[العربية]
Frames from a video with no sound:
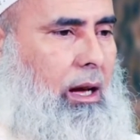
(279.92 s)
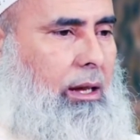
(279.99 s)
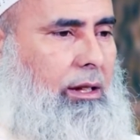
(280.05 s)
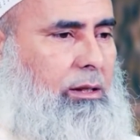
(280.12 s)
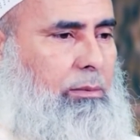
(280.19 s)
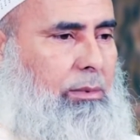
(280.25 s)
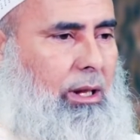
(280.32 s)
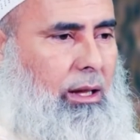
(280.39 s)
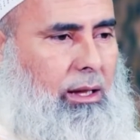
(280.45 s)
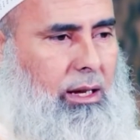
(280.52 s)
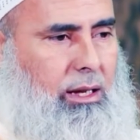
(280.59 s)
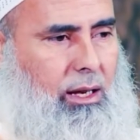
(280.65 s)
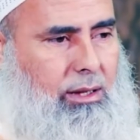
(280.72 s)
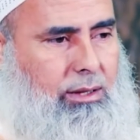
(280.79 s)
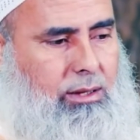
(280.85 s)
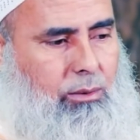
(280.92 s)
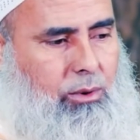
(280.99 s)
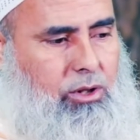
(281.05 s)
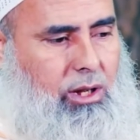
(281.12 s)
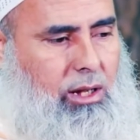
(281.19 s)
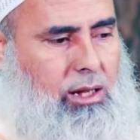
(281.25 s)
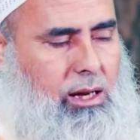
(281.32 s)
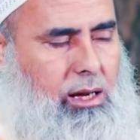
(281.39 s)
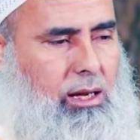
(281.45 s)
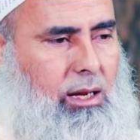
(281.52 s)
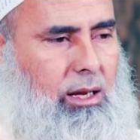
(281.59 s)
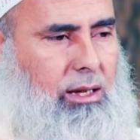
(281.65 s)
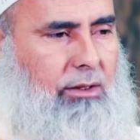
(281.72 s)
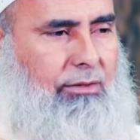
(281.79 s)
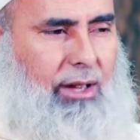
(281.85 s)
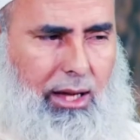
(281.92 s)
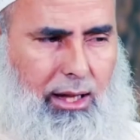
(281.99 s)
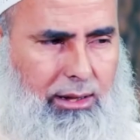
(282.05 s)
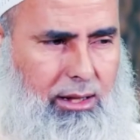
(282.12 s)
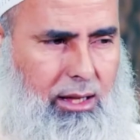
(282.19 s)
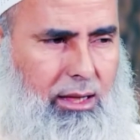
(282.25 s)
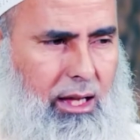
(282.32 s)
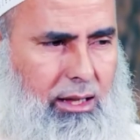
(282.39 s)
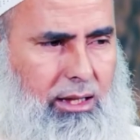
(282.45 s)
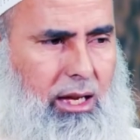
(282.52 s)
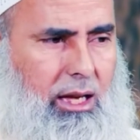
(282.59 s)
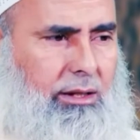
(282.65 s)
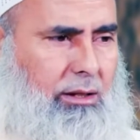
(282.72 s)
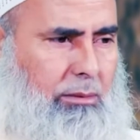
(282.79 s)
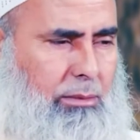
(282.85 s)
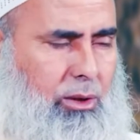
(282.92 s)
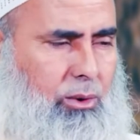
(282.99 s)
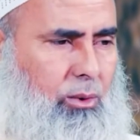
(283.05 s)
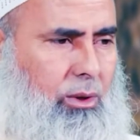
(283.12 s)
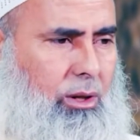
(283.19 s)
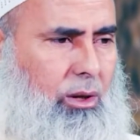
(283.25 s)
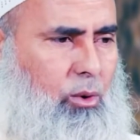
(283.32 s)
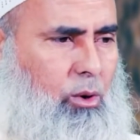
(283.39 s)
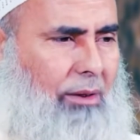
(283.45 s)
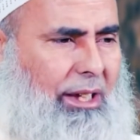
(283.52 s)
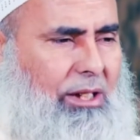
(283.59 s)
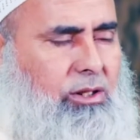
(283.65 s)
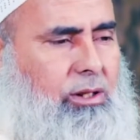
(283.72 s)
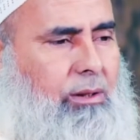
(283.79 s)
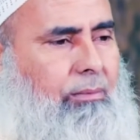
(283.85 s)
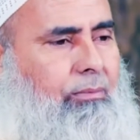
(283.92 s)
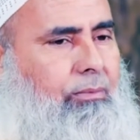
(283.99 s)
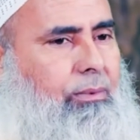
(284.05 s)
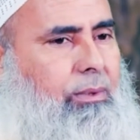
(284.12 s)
كانت من الله عز وجل هي في حد ذاتها نعمة لقريش